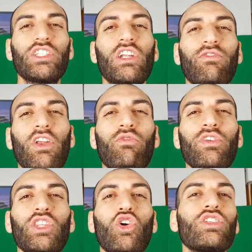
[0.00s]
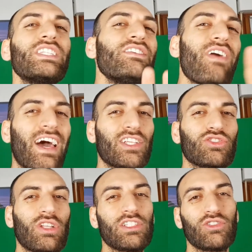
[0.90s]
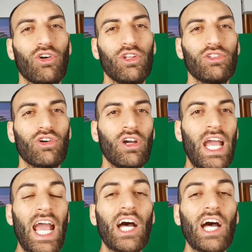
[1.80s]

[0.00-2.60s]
andrò a fare un video diverso dal solito.